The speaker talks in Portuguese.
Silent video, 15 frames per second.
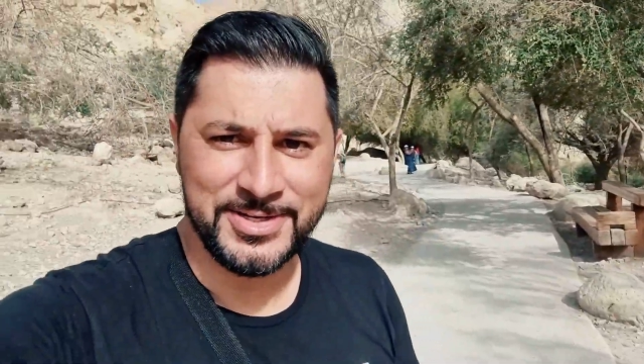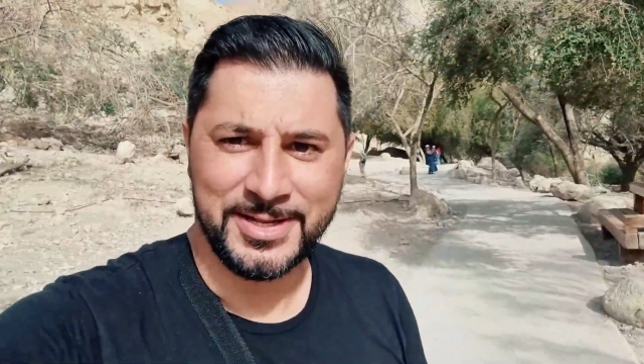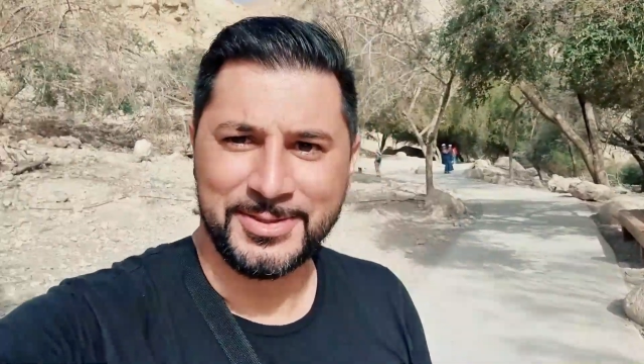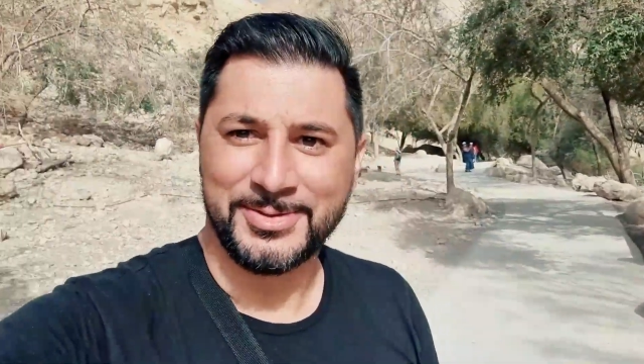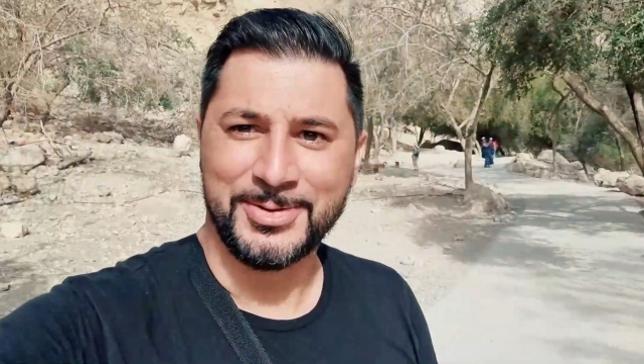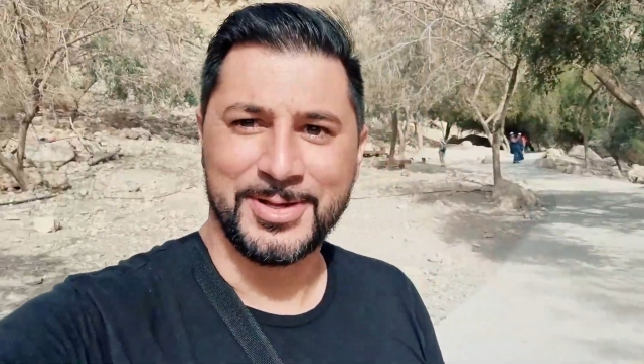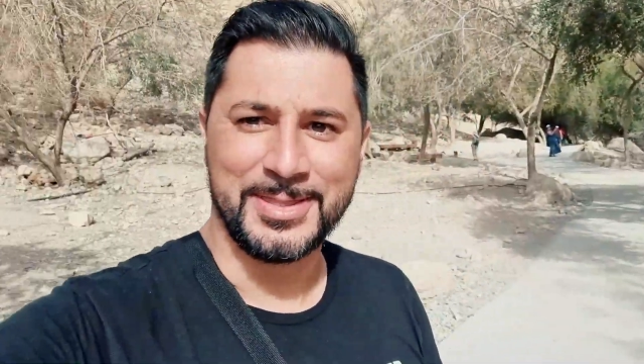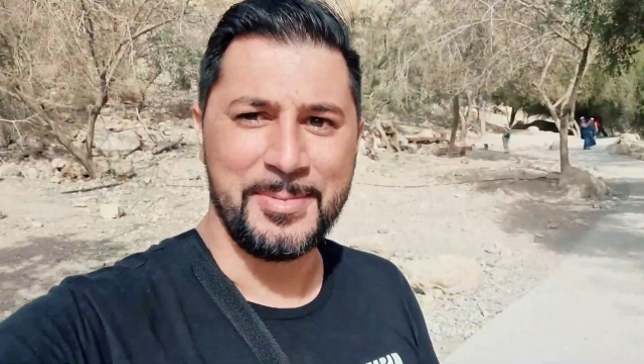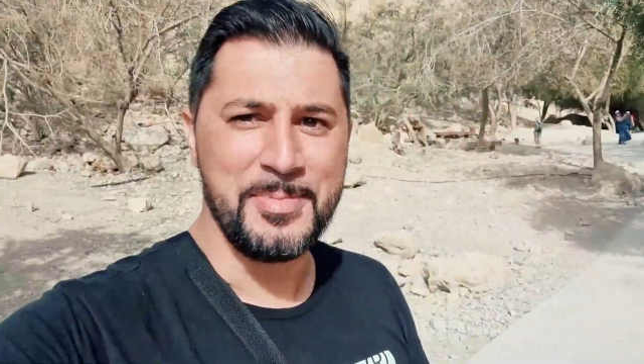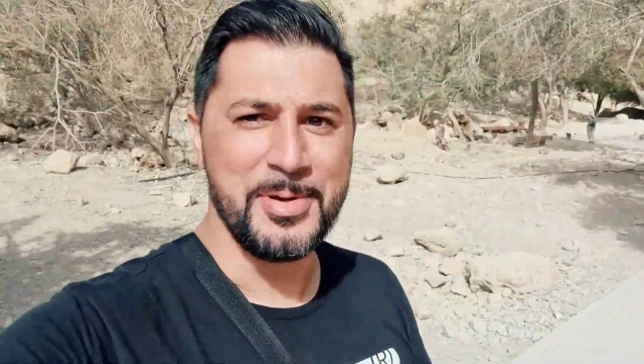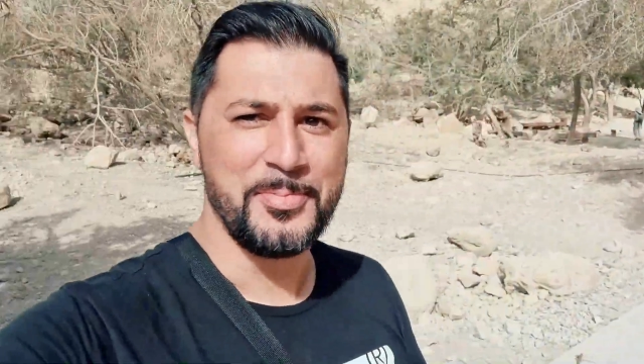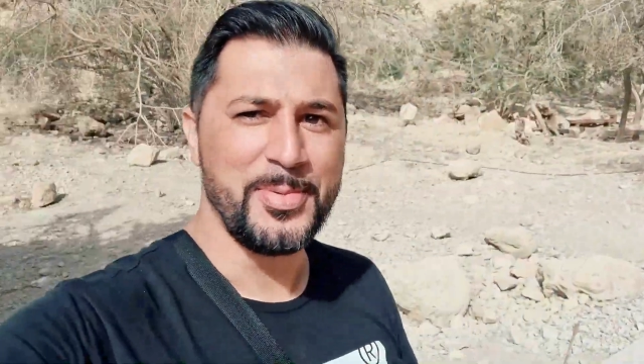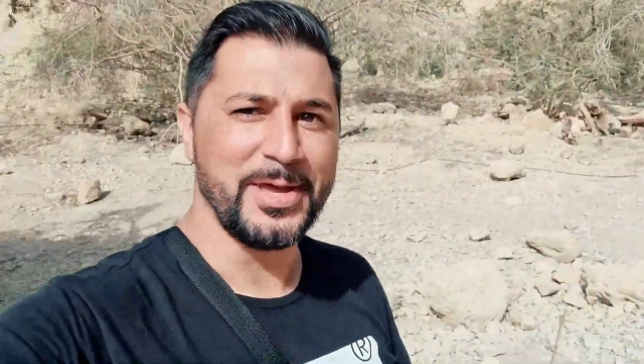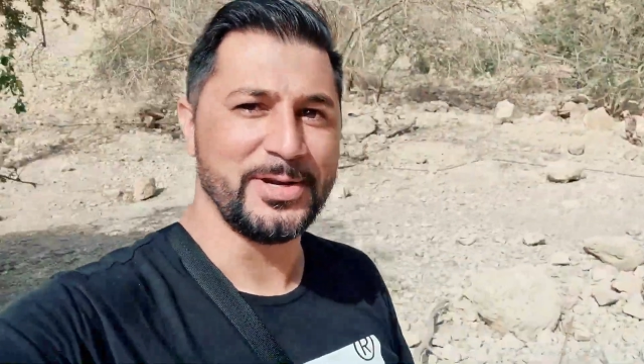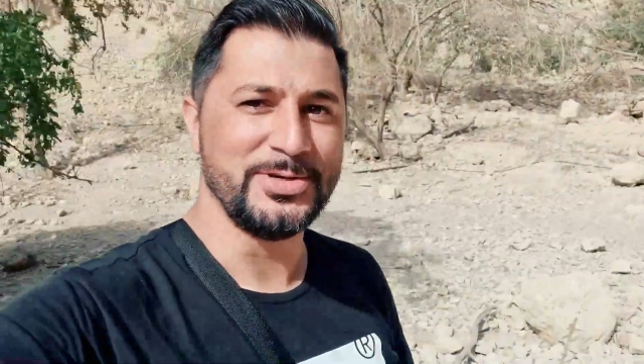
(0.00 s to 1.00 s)
né, tô até meio
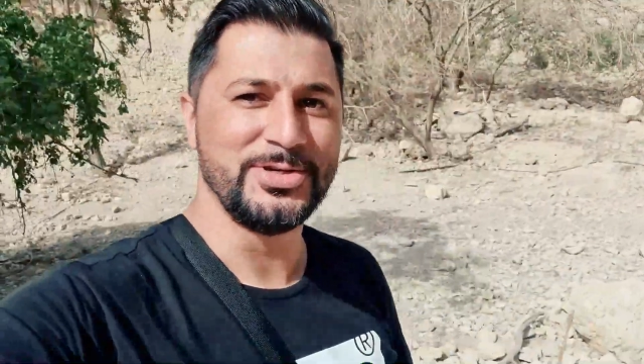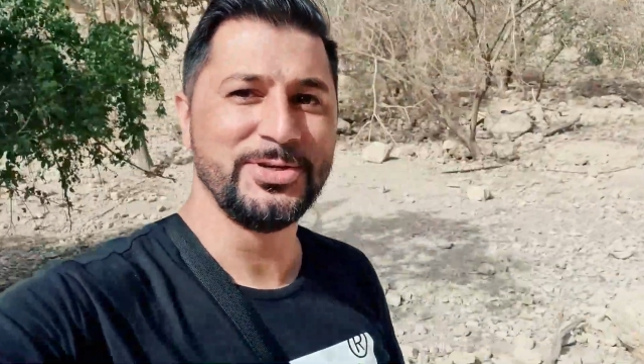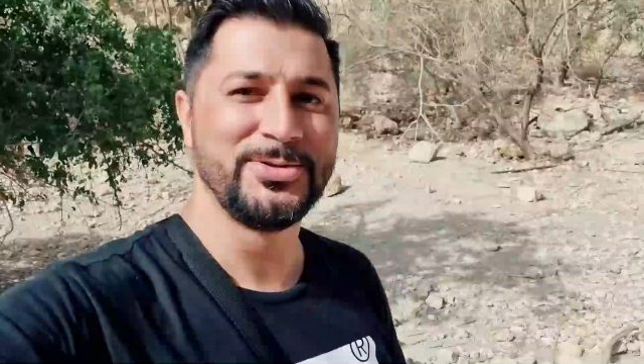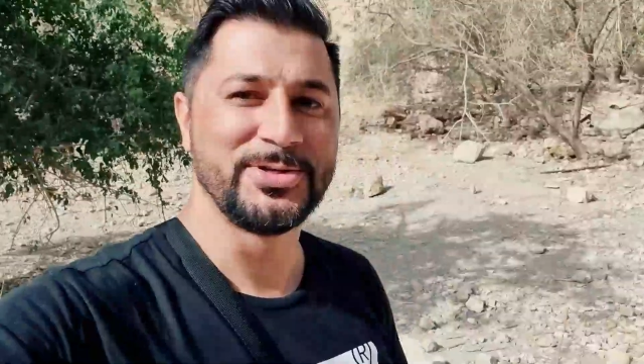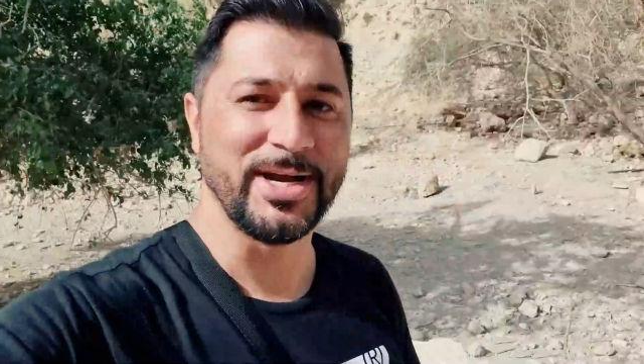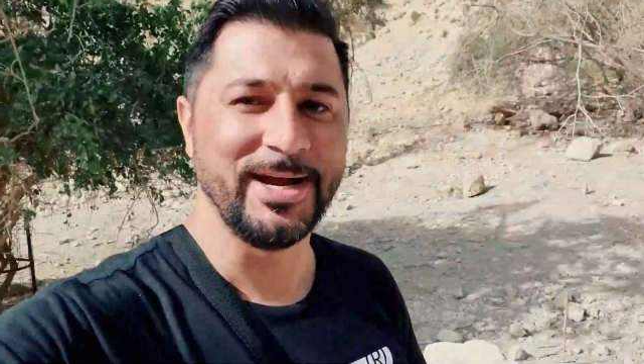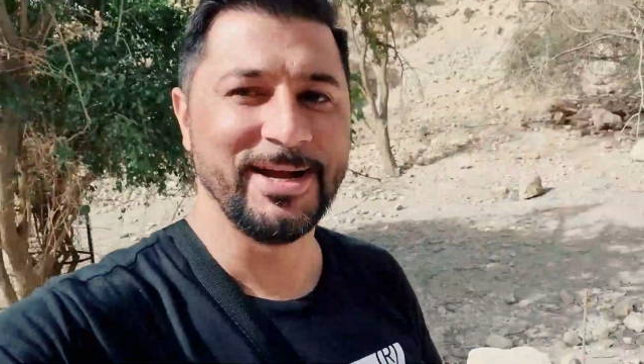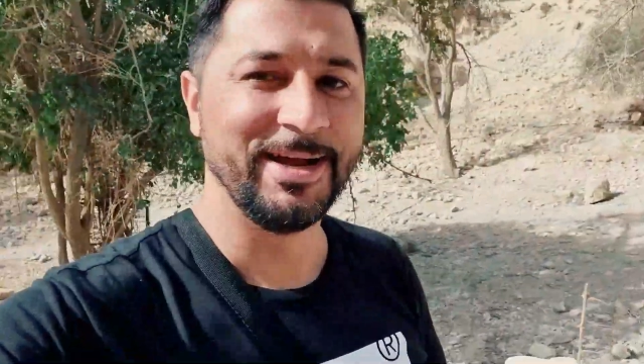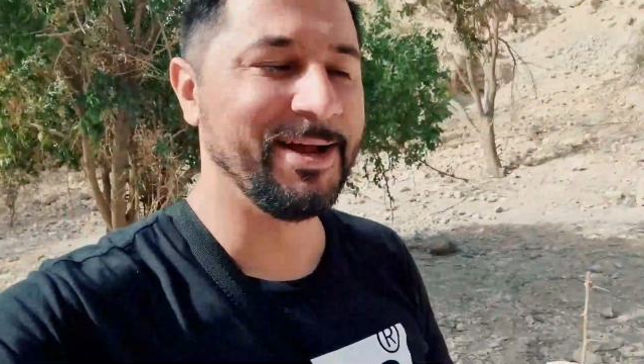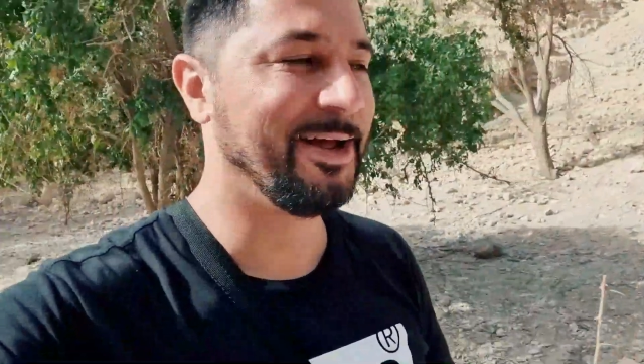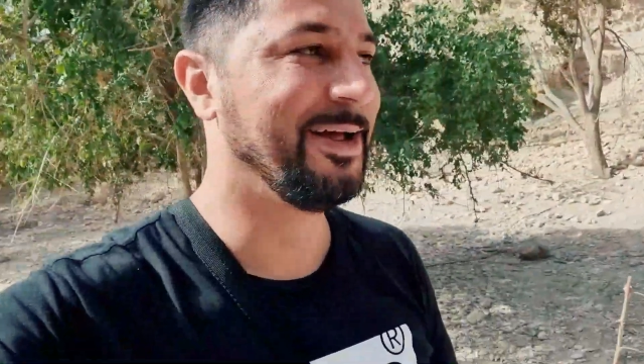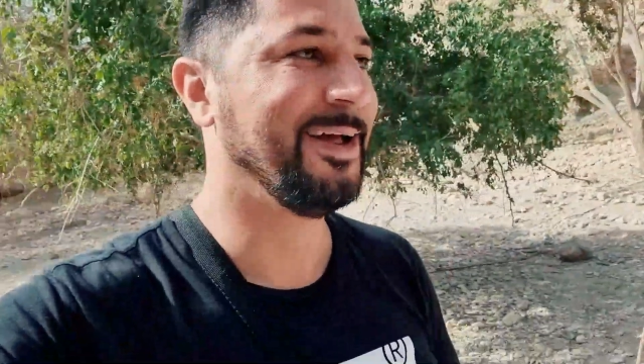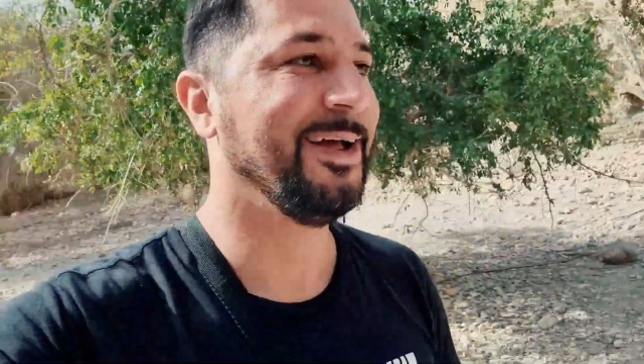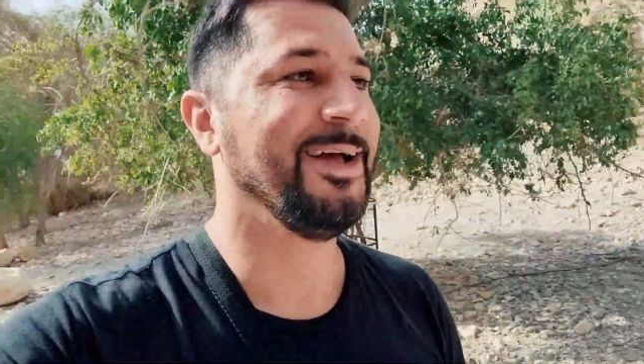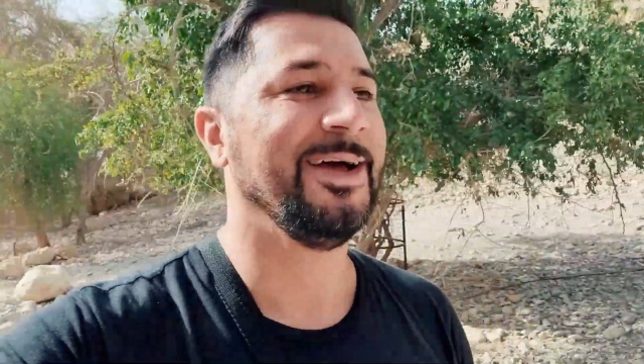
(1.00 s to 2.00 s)
perdido já
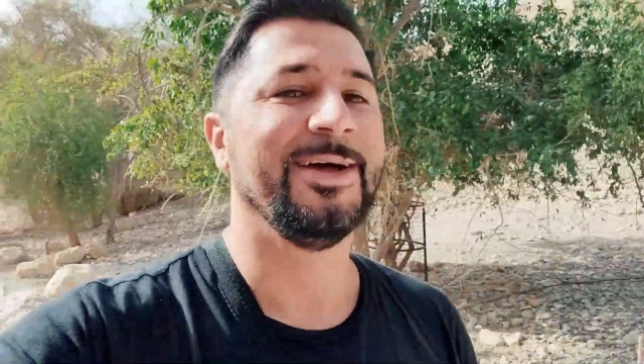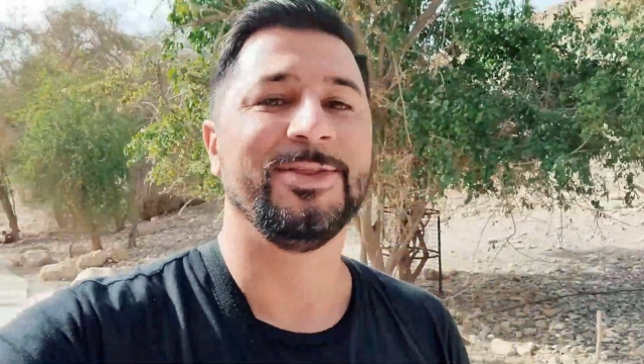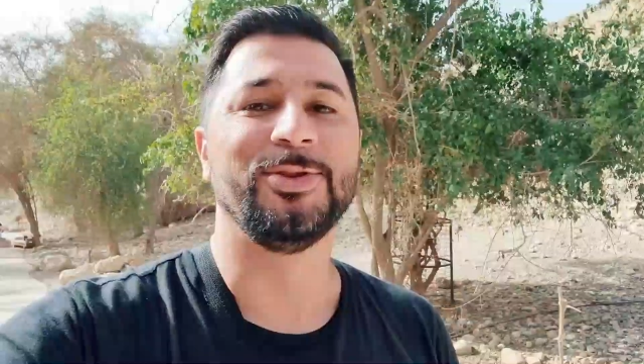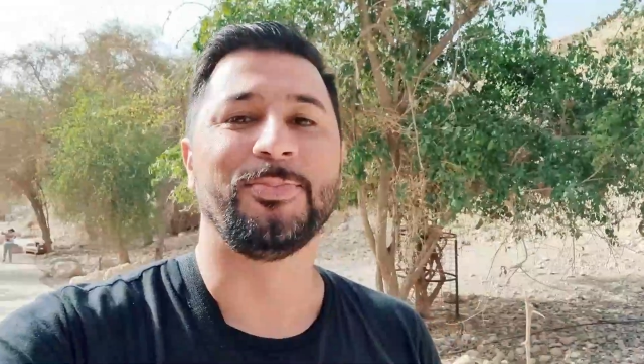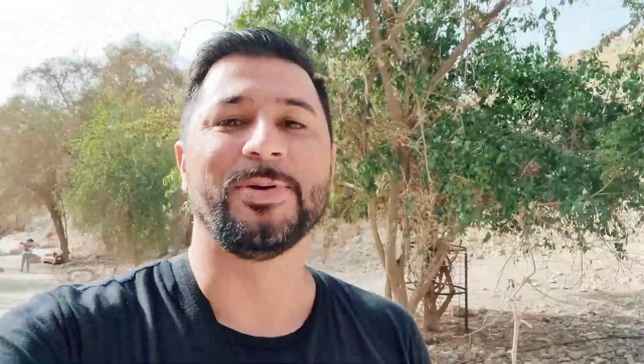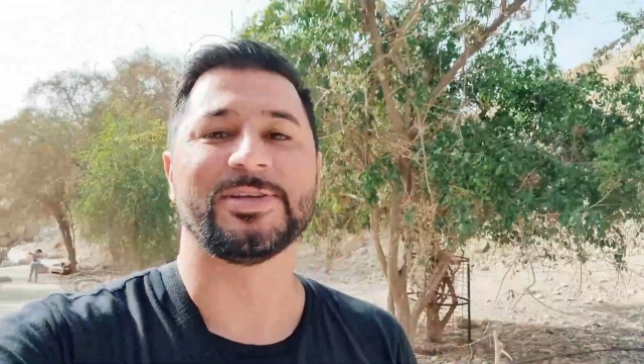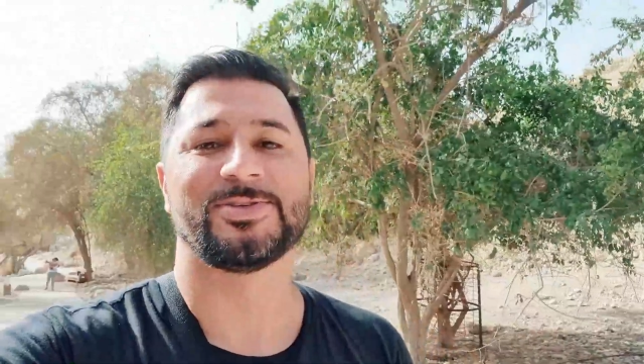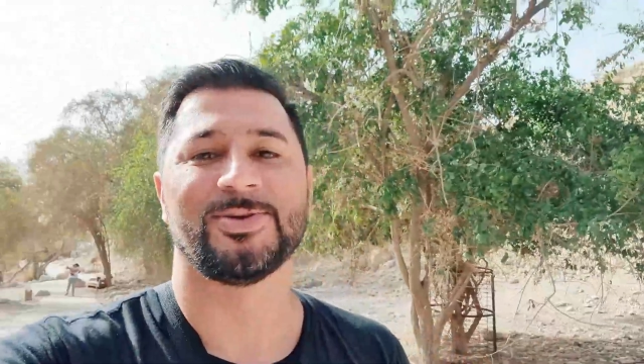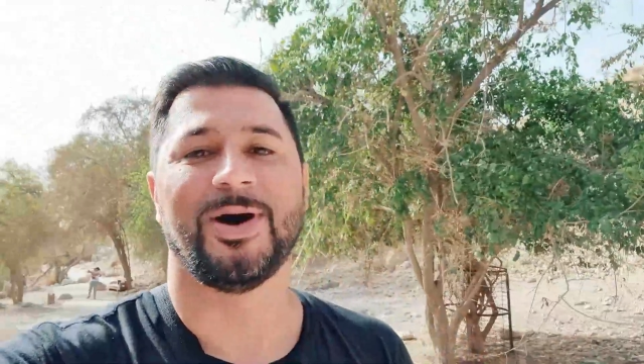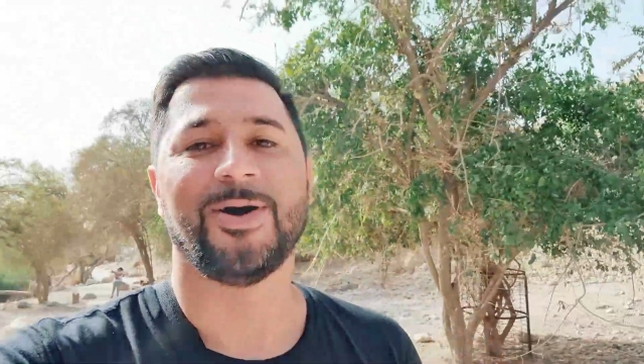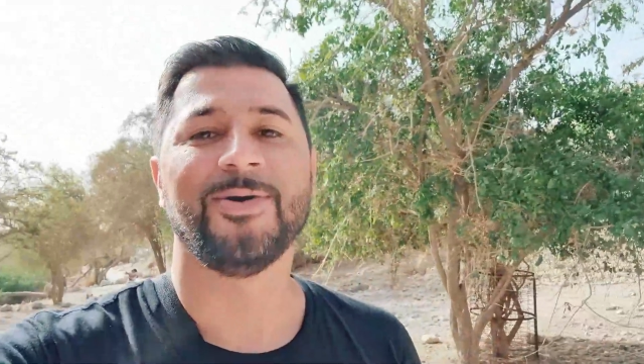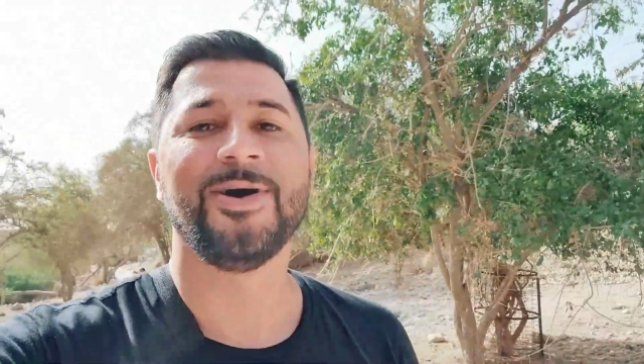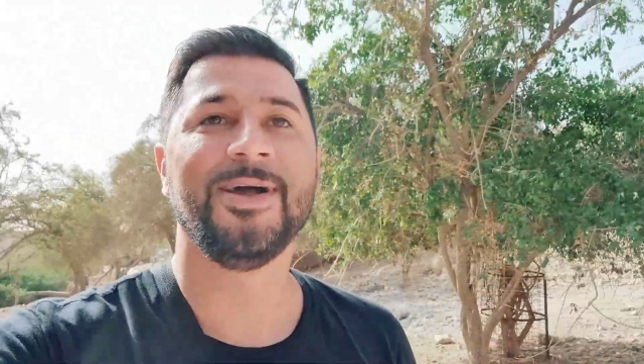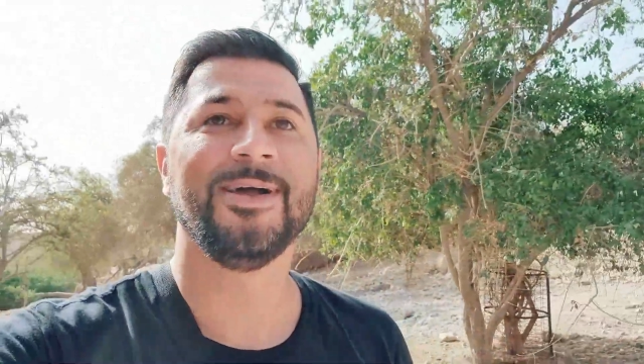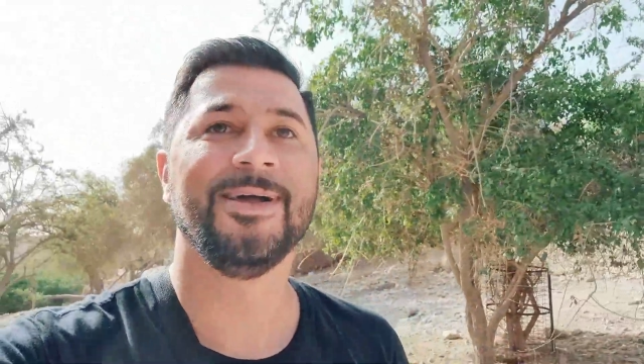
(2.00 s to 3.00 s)
do
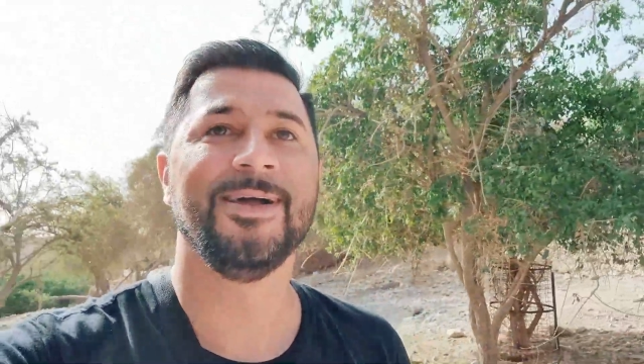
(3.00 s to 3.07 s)
pessoal.